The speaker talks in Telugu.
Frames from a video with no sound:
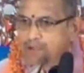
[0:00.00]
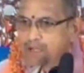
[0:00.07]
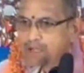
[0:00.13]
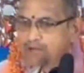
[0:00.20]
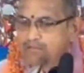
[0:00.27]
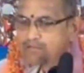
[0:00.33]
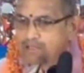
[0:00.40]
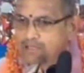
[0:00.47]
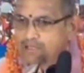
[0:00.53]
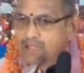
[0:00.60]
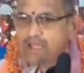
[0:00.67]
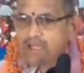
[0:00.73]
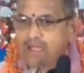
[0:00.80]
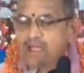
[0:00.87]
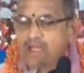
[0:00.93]
ప్రకారం
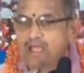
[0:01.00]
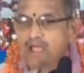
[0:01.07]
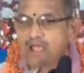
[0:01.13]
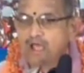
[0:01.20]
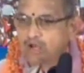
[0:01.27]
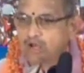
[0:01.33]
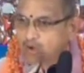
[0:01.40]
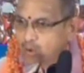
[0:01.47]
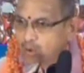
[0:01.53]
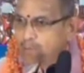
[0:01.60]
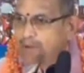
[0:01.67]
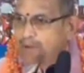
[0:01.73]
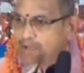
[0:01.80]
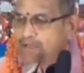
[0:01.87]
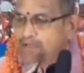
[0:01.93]
అయితే
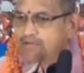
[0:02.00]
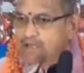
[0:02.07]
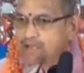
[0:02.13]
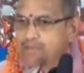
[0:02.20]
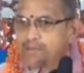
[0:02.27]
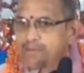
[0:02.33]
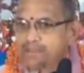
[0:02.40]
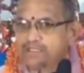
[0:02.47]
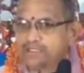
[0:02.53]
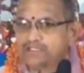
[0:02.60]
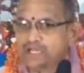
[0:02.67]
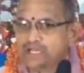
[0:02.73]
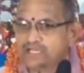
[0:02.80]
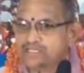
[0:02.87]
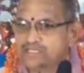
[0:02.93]
లోపలికి వెళ్ళి
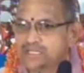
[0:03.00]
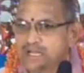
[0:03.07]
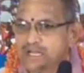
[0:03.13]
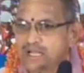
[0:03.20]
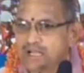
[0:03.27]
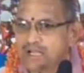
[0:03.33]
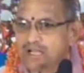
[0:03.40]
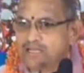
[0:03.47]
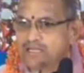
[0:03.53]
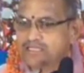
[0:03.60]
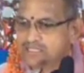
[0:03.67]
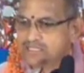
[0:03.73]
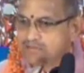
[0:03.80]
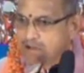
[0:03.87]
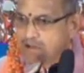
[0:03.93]
ప్రదక్షిణం చేయడం కానీ
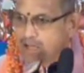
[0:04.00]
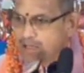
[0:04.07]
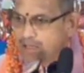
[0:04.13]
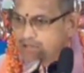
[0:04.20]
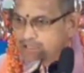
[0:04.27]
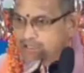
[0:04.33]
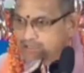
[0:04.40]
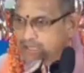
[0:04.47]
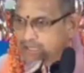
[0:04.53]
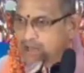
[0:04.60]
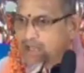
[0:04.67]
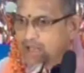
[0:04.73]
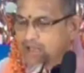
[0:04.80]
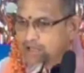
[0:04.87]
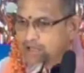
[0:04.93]
శివాలయం
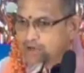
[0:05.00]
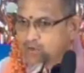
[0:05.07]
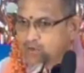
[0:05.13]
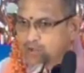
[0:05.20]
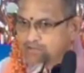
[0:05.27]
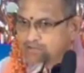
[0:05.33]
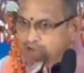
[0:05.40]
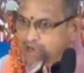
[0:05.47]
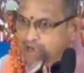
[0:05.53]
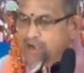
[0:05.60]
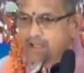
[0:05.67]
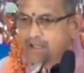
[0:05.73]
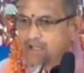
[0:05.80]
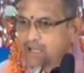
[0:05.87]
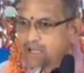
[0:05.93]
అంతరాలయంలోకి
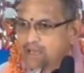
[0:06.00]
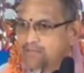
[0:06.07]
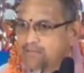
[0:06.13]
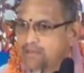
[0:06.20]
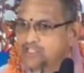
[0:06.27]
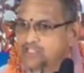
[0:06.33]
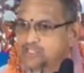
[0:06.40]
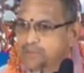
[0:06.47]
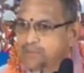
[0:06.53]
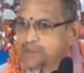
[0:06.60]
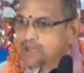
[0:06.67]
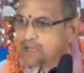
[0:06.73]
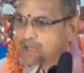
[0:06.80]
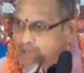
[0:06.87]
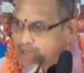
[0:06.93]
వెళ్ళడం కానీ మంచి
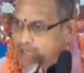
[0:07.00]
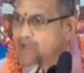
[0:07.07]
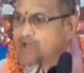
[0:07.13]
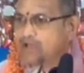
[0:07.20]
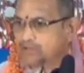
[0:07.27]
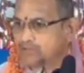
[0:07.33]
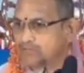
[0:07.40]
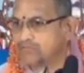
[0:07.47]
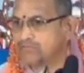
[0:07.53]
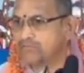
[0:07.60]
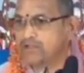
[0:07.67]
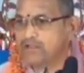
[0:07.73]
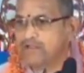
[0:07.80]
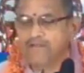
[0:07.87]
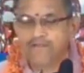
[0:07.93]
పని కానే కాదు
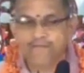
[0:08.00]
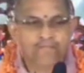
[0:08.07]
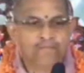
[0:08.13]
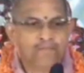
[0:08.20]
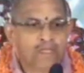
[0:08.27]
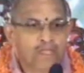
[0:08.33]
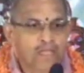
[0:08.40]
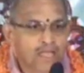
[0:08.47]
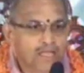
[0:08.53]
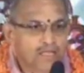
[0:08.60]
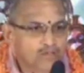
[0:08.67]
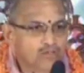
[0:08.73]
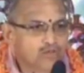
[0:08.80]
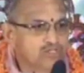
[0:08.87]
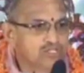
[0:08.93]

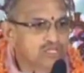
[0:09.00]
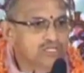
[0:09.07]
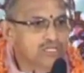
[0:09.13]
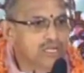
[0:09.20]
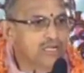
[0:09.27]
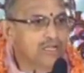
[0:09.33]
ఎందుచేత